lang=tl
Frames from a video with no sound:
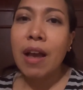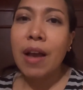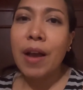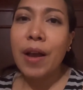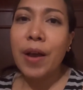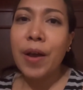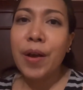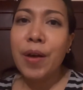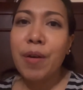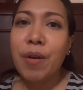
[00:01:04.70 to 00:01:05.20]

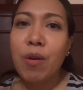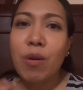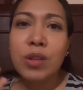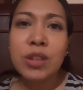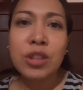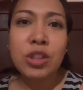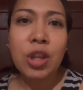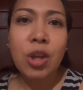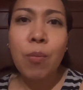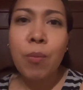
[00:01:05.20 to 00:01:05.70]
uh,
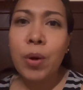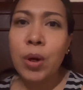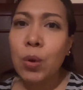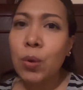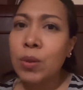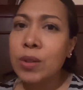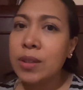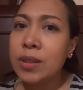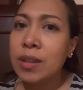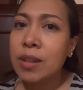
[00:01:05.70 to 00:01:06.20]

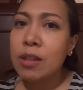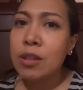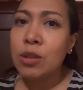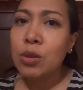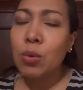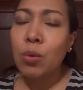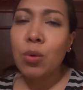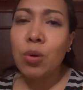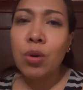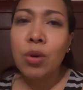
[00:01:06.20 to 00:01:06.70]

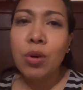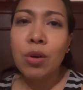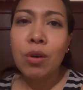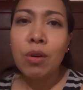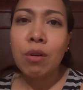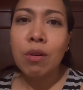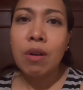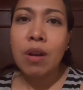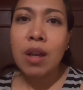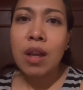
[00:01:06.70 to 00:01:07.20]
osteoporosis
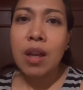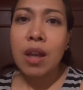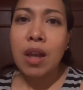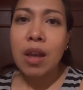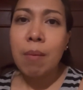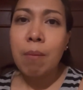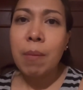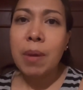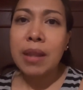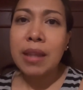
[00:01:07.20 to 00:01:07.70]
or
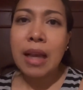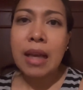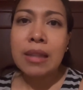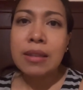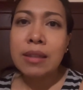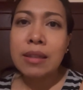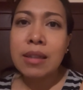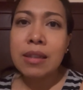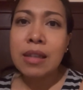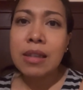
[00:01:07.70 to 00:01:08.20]

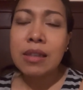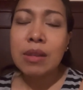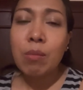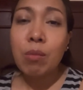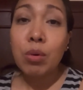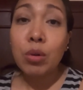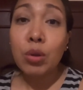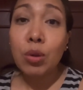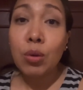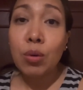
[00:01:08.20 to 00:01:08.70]
metastasis sa
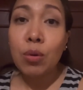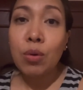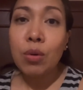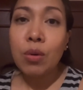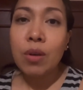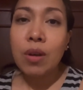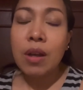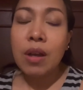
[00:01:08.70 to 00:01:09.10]
buto,